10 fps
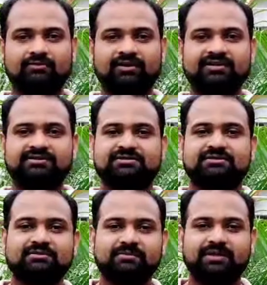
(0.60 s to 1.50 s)
फ्रेंड्स
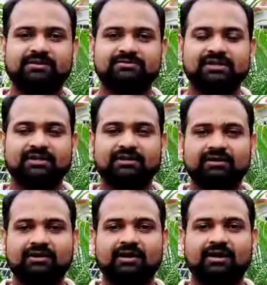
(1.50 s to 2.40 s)
मैं देव सागर
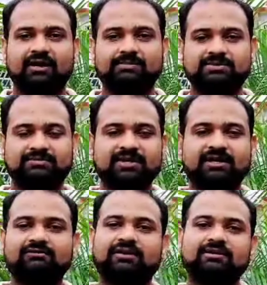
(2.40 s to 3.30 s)
आप सभी
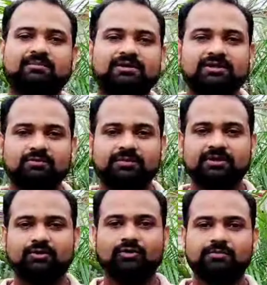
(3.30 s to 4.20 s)
का वेलकम करता हूँ अपने
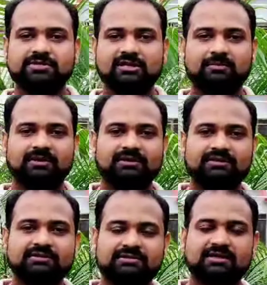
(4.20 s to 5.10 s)
यूट्यूब चैनल पर
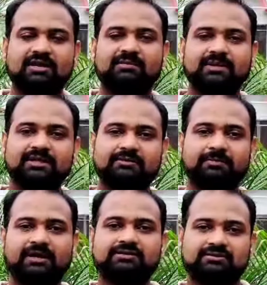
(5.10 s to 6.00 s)
जिसका नाम है देव
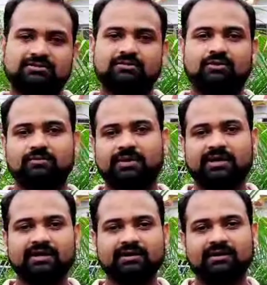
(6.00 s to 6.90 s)
पैट्स डॉग
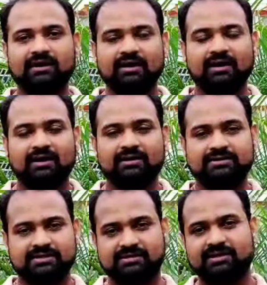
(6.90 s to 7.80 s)
ब्रीडिंग
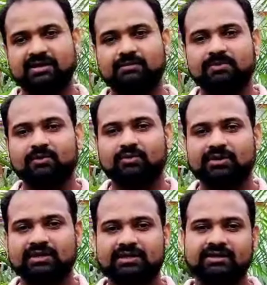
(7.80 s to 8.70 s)
जैसा कि आपने लोगों ने
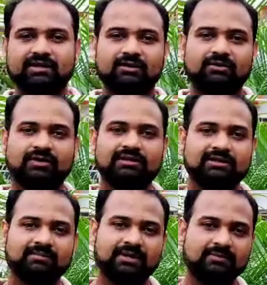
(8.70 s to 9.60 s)
देख ही लिया होगा
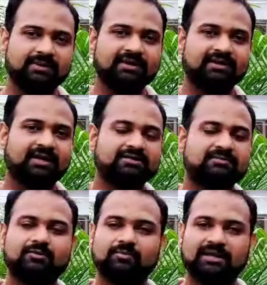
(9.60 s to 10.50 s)
थंबनेल में कि आज
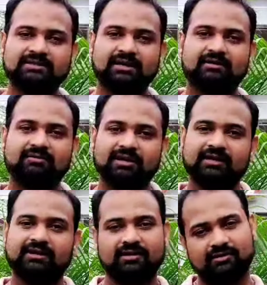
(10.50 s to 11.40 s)
हम लोग बात करने वाले
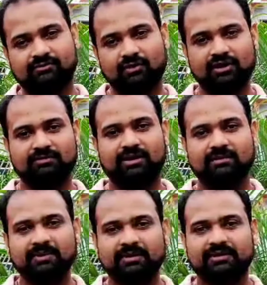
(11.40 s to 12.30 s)
हैं हेयर फॉल के बारे
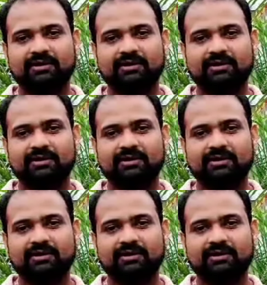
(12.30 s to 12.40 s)
में